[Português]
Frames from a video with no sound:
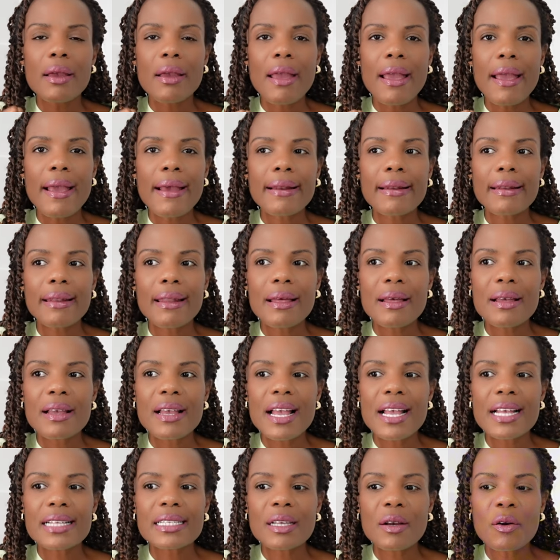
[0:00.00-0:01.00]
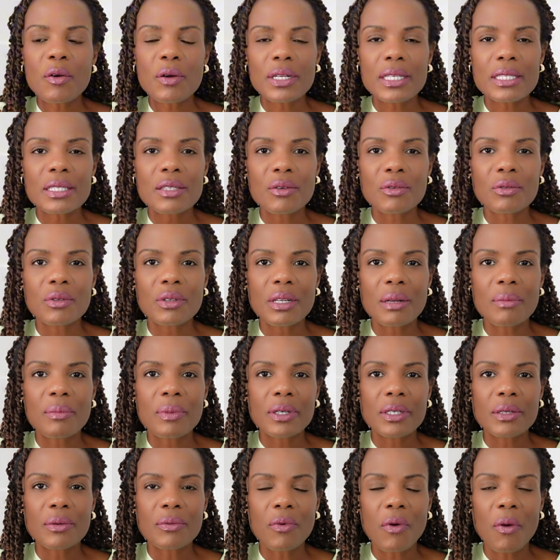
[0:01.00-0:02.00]
ela essa coleção da Ana
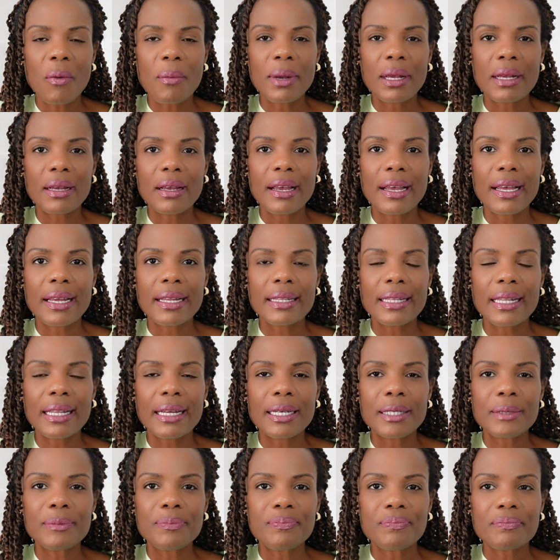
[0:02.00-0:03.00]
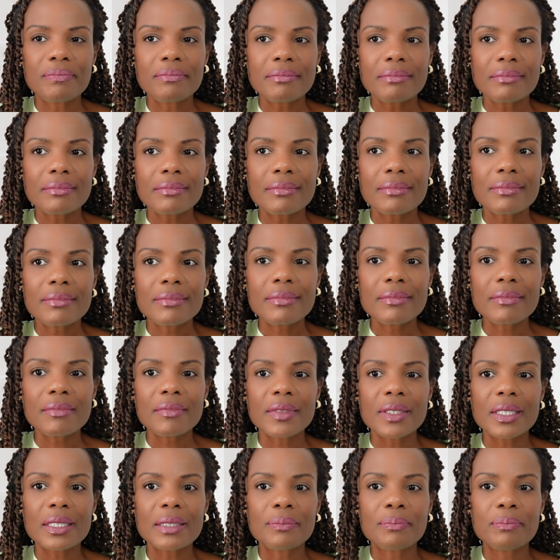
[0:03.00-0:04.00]
Born Roma, ela
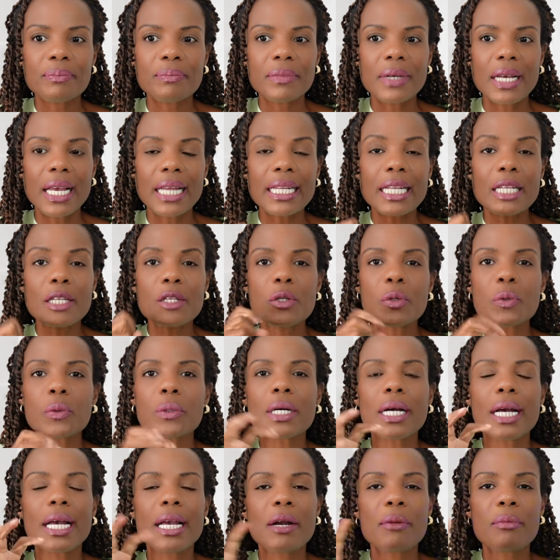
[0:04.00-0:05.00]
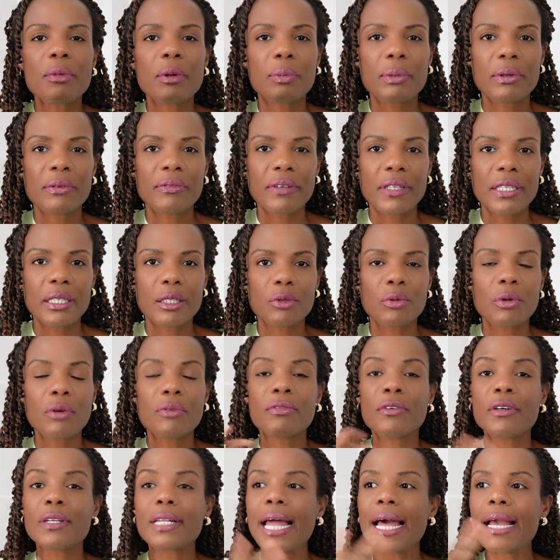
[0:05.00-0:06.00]
ela nunca é o meu preferido. Eu
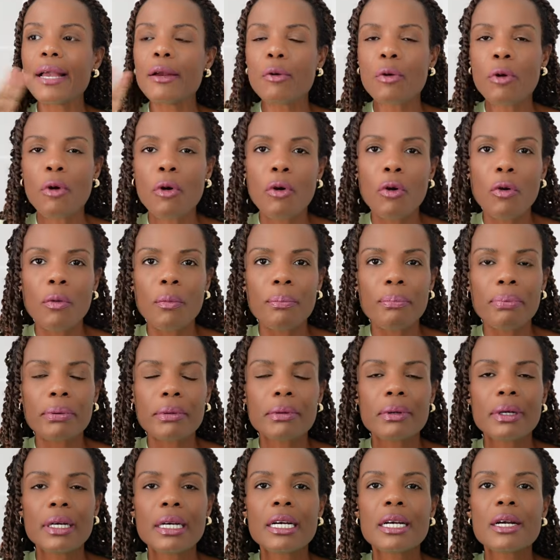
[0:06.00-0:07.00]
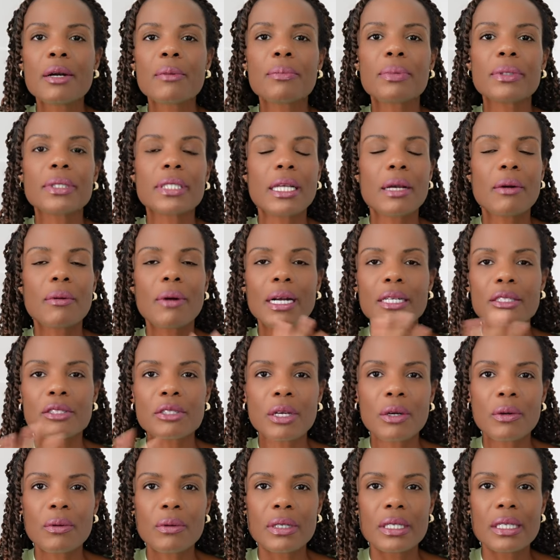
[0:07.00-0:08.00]
vou lá, eu compro, porque eu acho
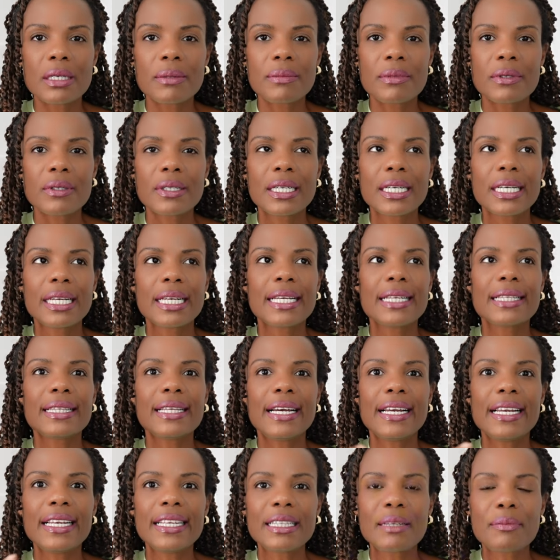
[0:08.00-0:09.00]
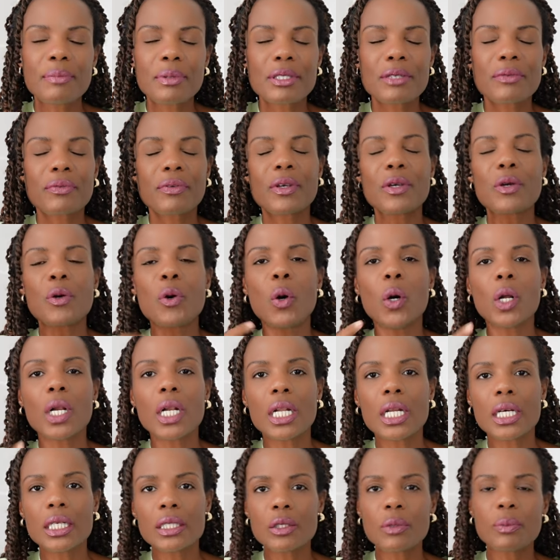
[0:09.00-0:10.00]
que eu amo, e daí depois eu fico
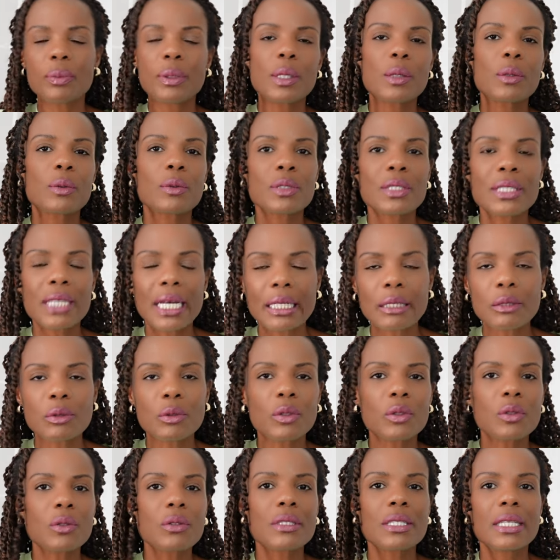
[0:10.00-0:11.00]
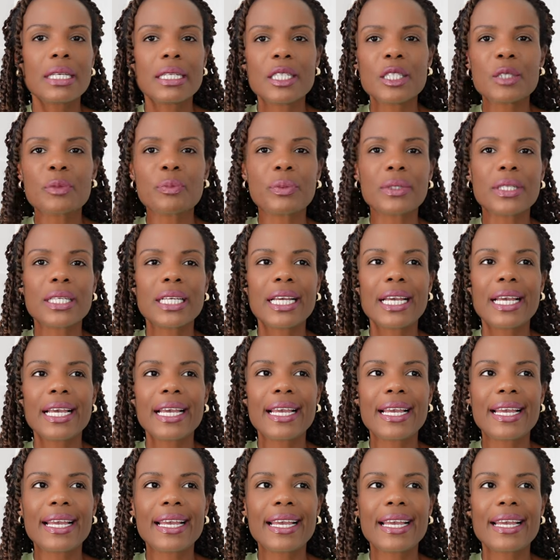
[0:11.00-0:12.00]
enrolando para usar todos eles,
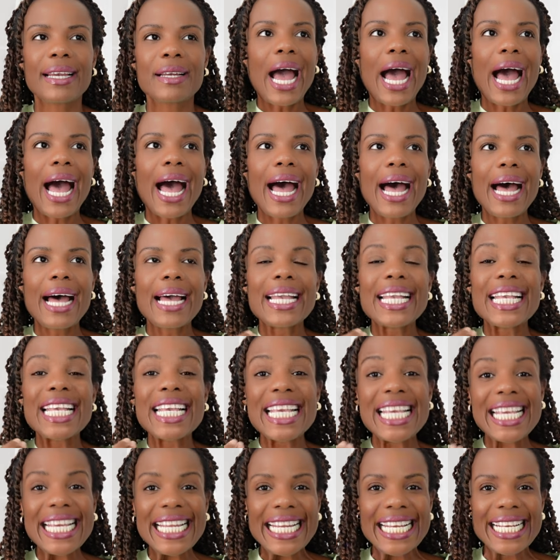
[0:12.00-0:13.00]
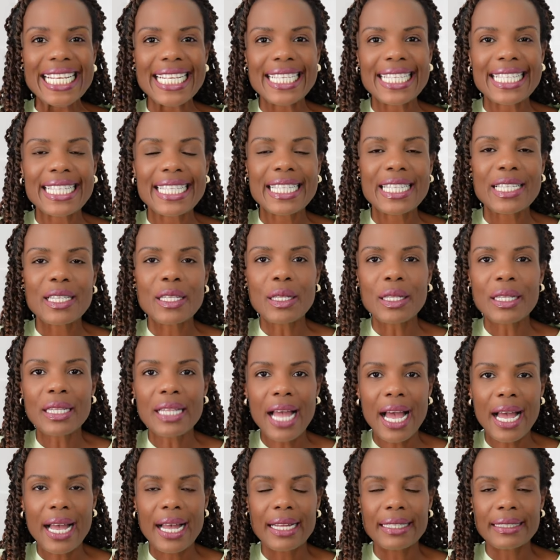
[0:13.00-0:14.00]
porque a Iris
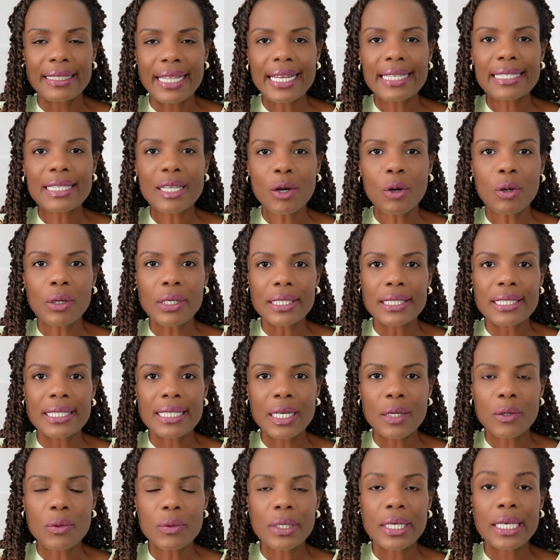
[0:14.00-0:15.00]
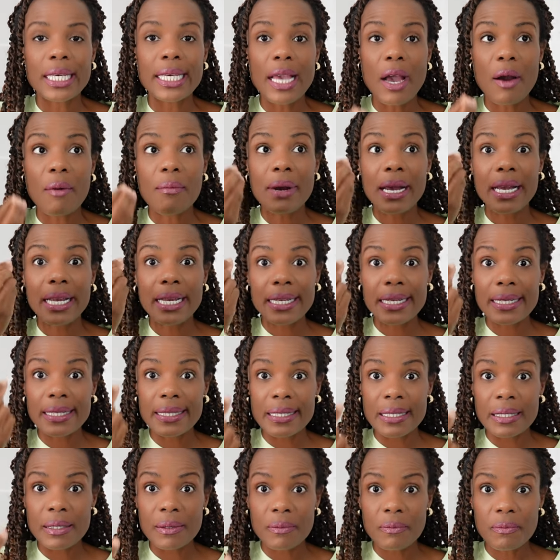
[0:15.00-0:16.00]
da, dessa coleção, que é uma
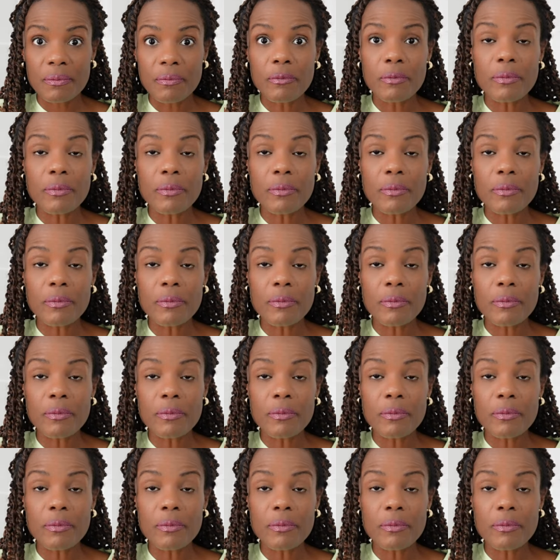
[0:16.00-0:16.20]
Iris